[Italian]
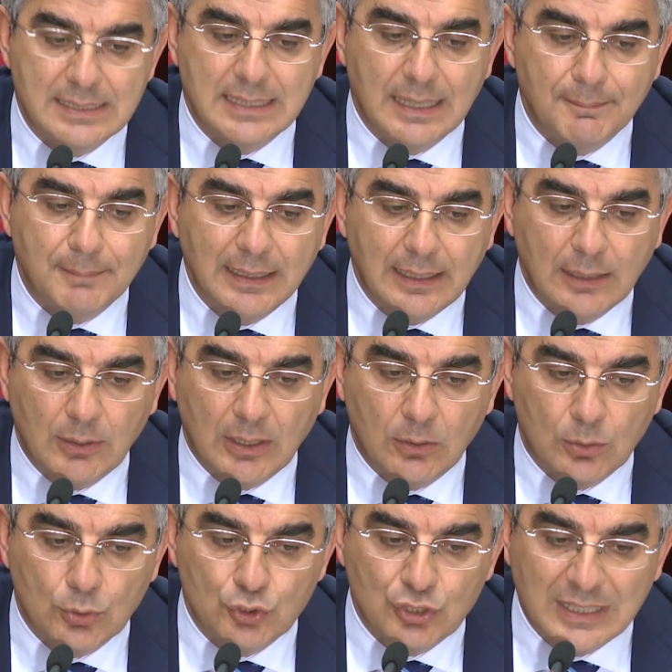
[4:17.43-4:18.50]
stabilire una
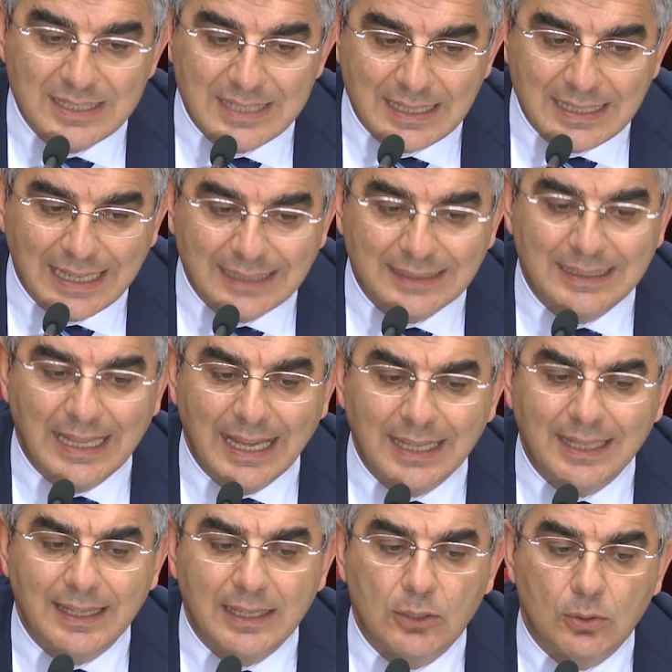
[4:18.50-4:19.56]
conoscenza diretta
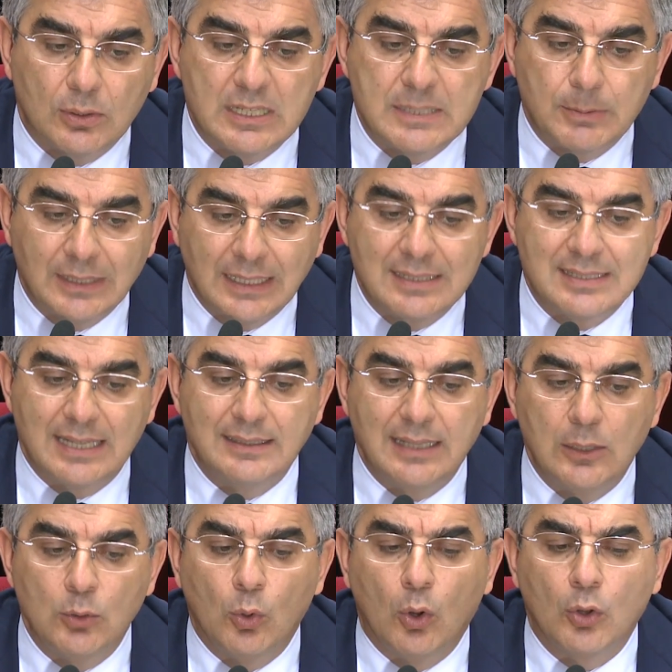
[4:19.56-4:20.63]
anche in corrispondenza
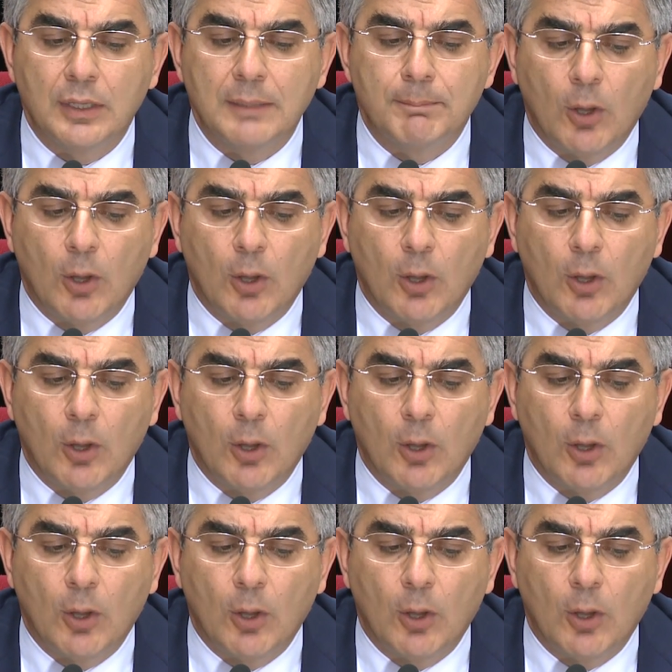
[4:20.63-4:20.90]
dei luoghi,